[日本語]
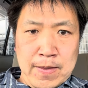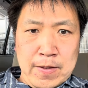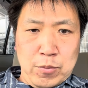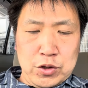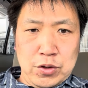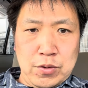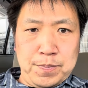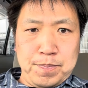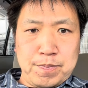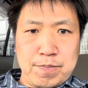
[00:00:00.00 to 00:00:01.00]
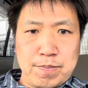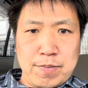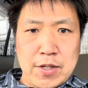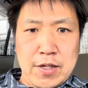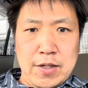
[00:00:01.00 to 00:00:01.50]
もちろん、
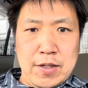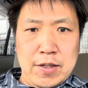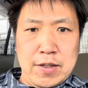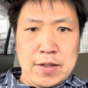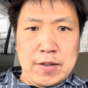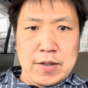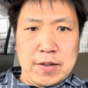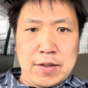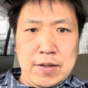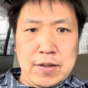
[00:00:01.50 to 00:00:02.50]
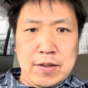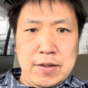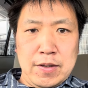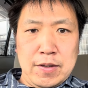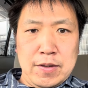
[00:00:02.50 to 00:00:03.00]

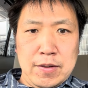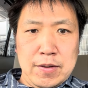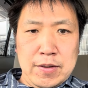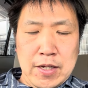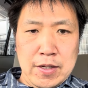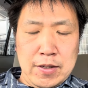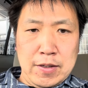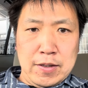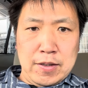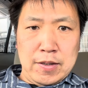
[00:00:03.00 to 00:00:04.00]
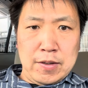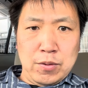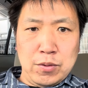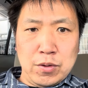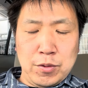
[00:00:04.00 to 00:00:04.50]
えー、ねえー、
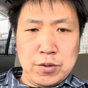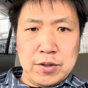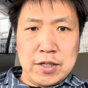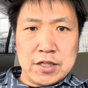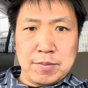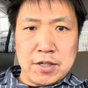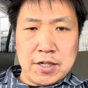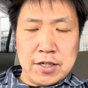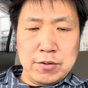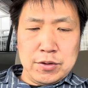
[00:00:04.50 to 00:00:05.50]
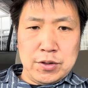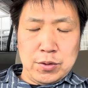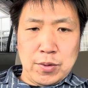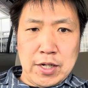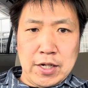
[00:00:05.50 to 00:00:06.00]
法の下で裁かれるっていう
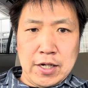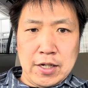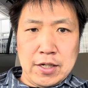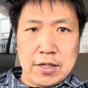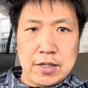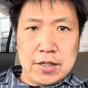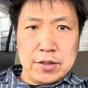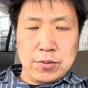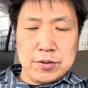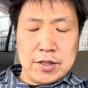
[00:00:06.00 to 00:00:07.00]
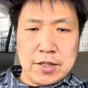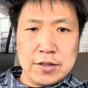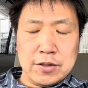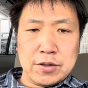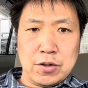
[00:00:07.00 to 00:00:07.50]
のは当然なん
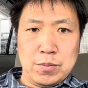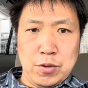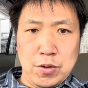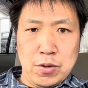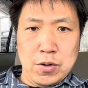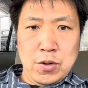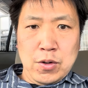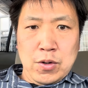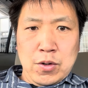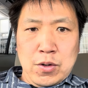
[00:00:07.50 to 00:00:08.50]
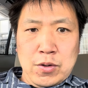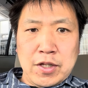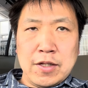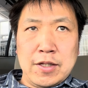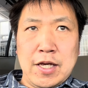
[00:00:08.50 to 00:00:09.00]
ですけども
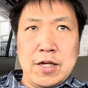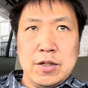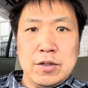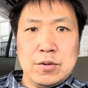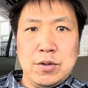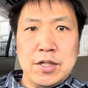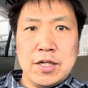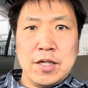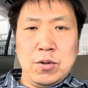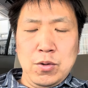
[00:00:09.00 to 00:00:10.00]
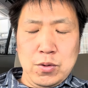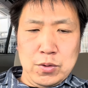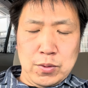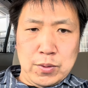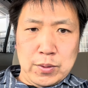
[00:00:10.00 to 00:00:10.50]
ただねこれだけ多く
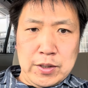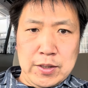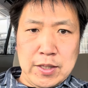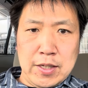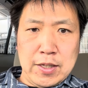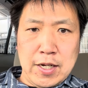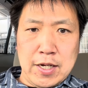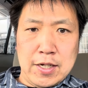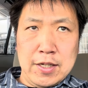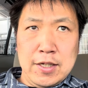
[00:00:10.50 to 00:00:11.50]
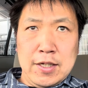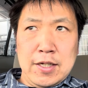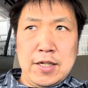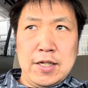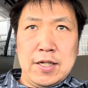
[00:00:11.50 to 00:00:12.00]
の人間が、
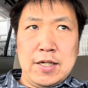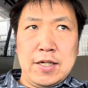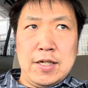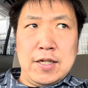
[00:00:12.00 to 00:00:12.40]
え